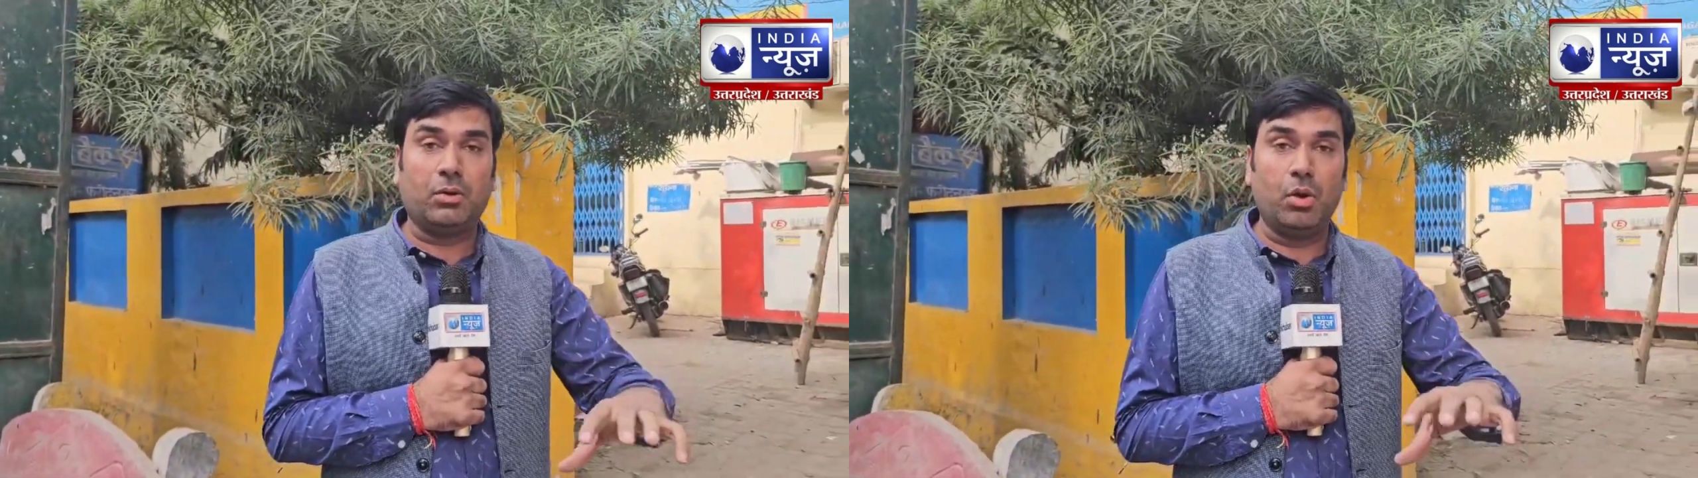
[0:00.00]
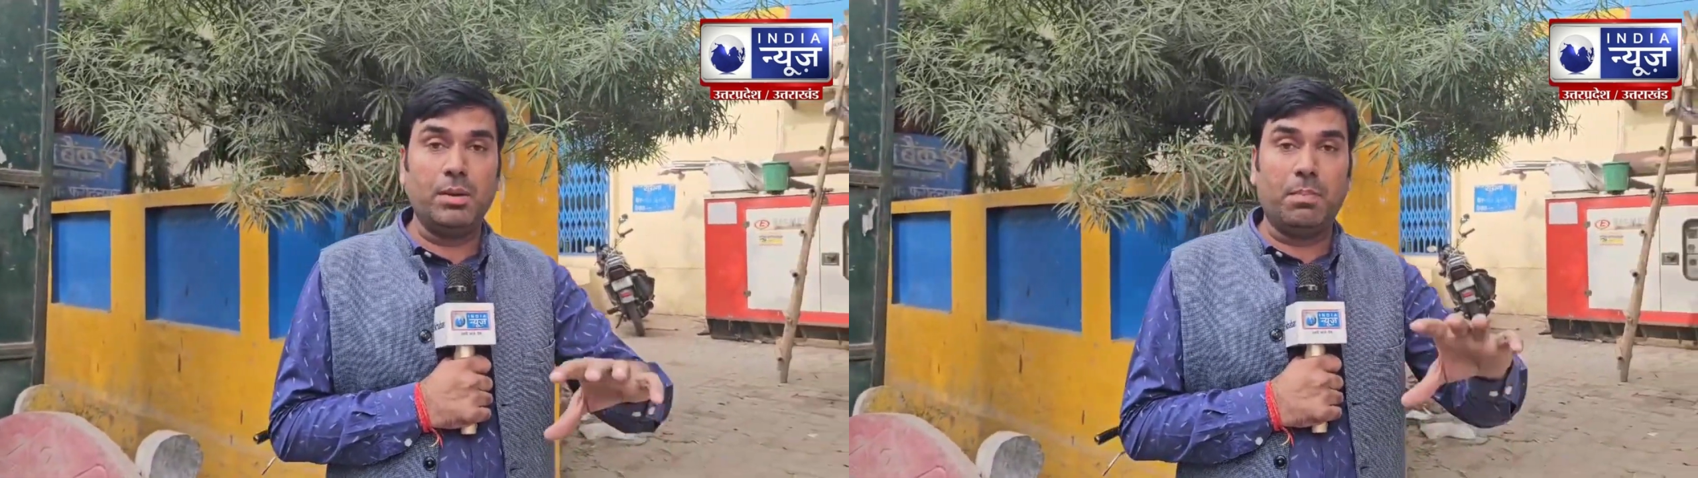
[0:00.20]

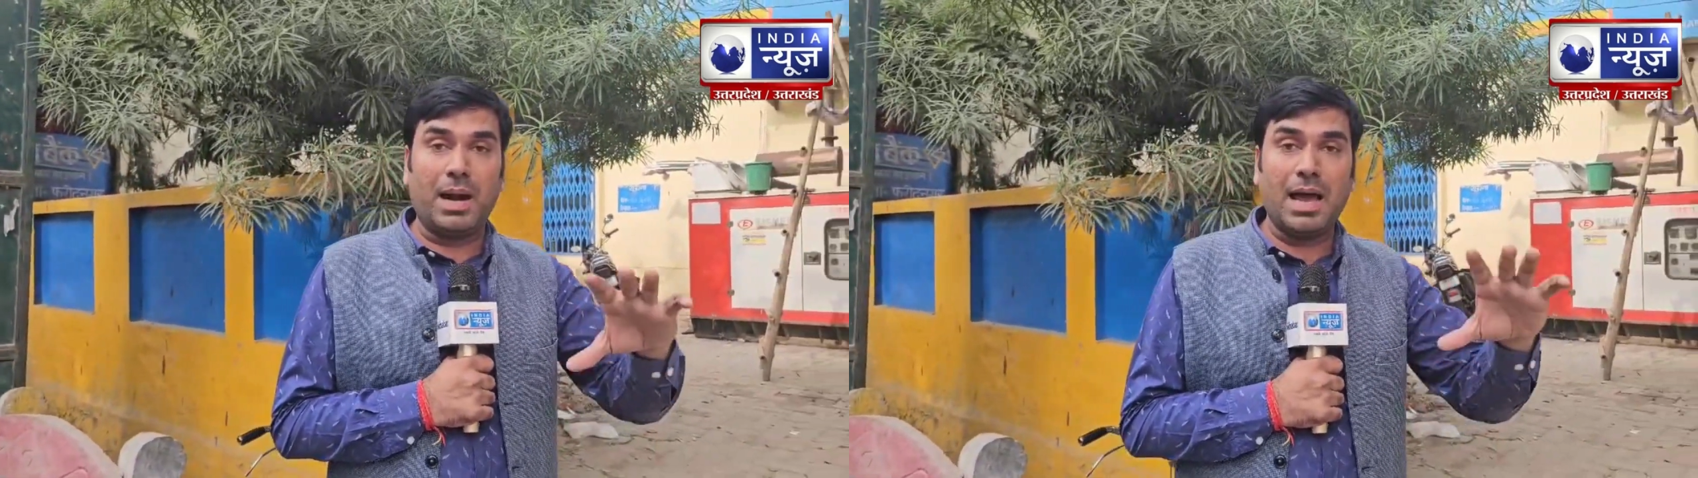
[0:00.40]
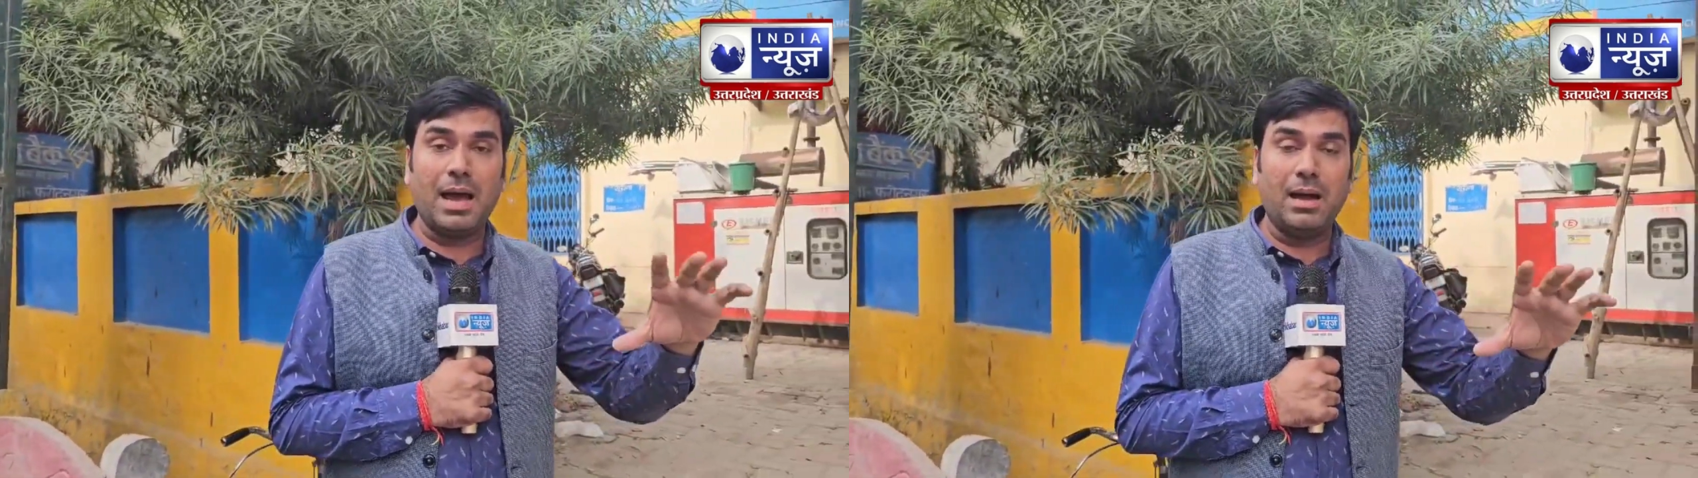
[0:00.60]
कोई
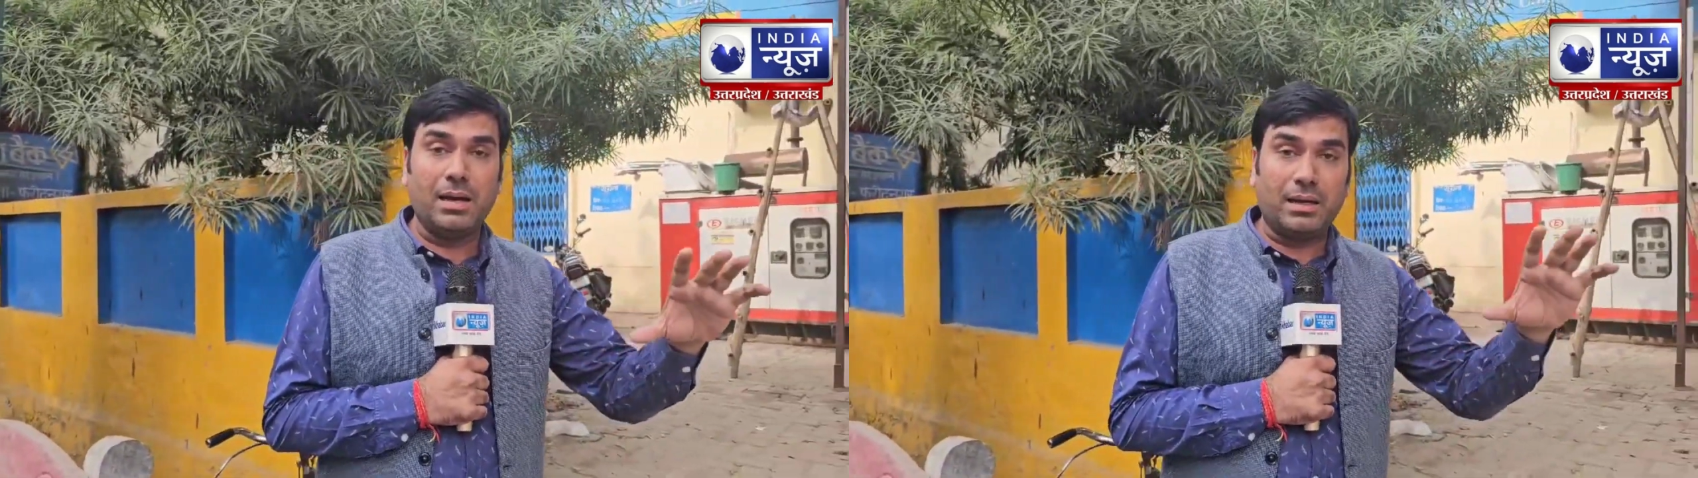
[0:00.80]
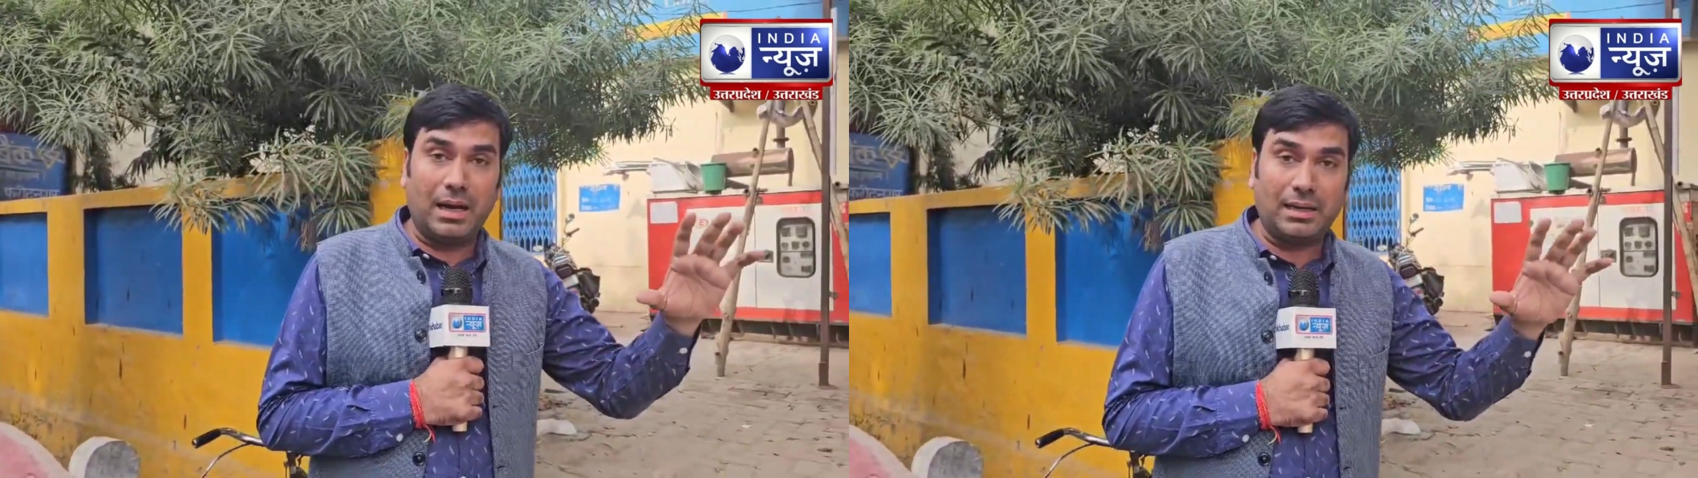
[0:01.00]
बड़ा
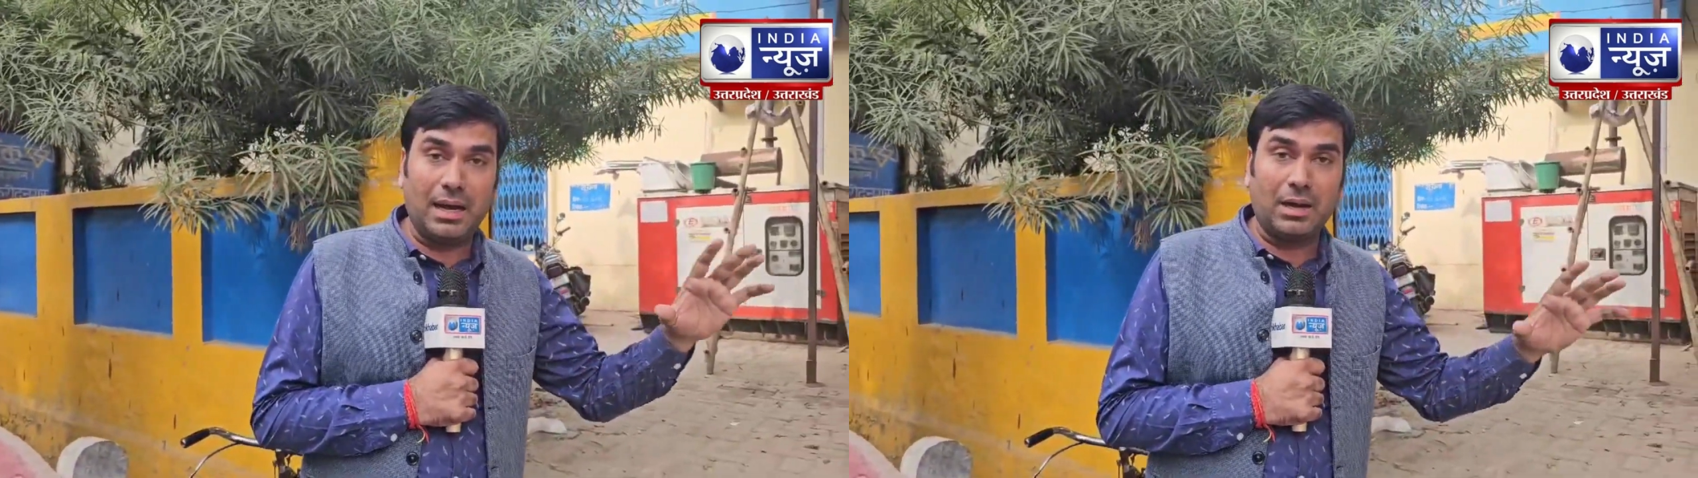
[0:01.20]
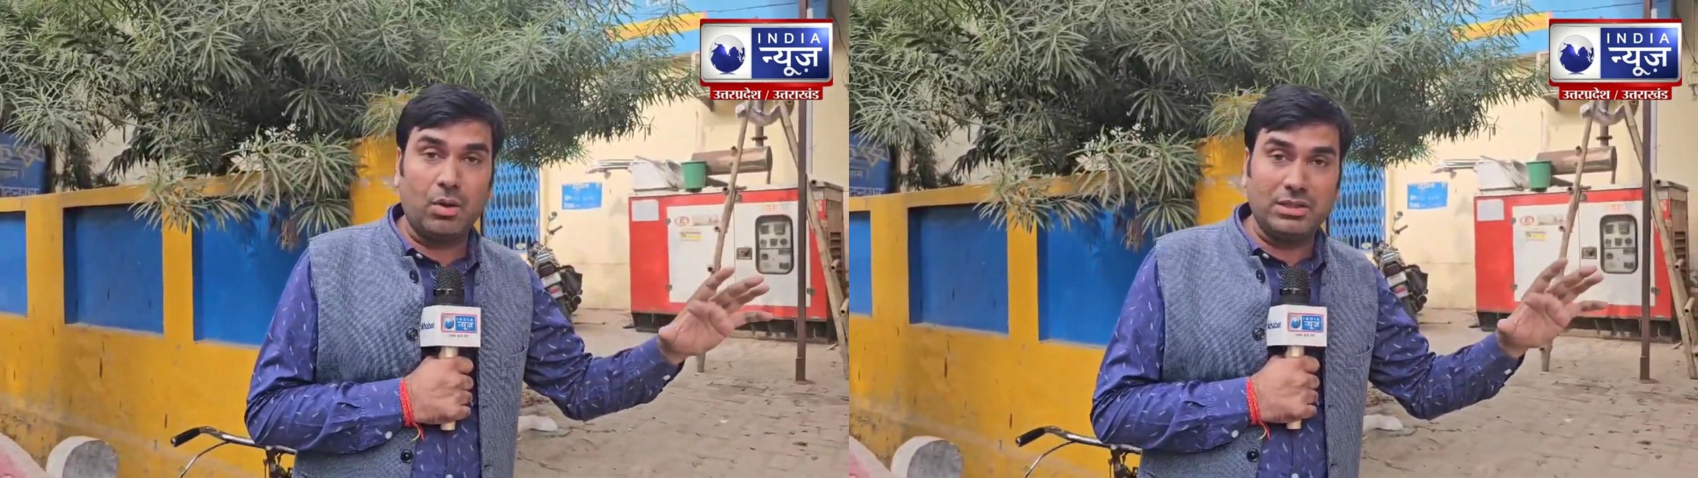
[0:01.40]
घटना को